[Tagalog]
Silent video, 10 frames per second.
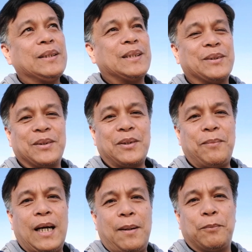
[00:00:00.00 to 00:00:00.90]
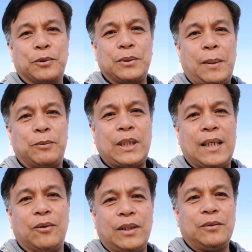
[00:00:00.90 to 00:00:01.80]
siguro mga abus
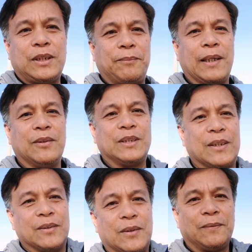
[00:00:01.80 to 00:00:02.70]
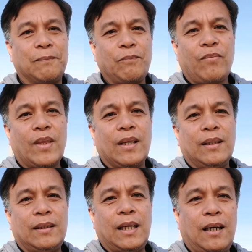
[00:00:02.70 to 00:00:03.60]
abusado kayo sabi din siguro
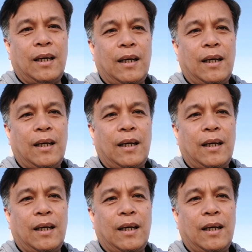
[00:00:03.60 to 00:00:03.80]
na